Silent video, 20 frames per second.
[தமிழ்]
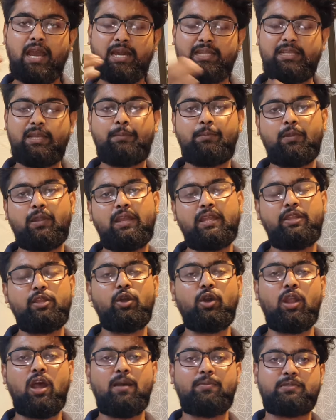அதே போல
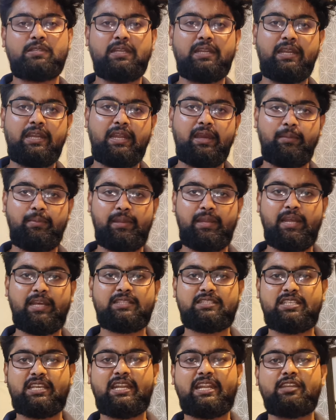இன்னொரு ஆப்ஷன் என்ன அப்படின்னா
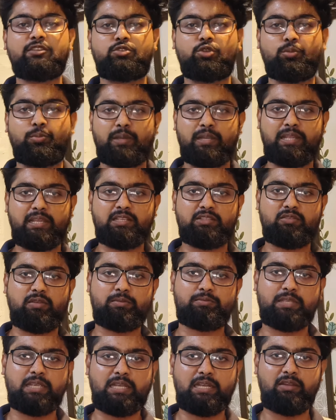சென்னை சூப்பர் கிங்ஸ்
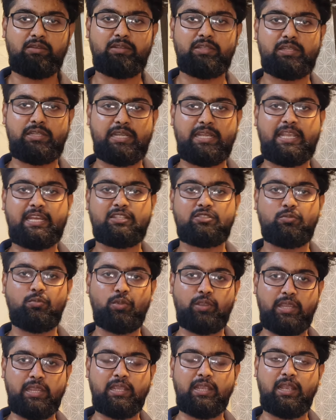வெப்சைட்ல வந்து டிக்கெட்ஸ்
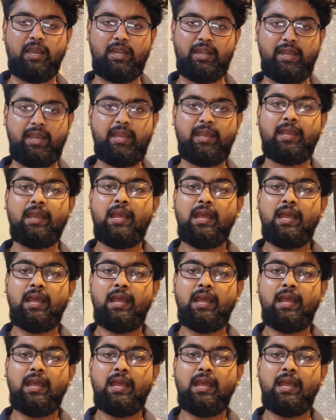புக்கிங்கான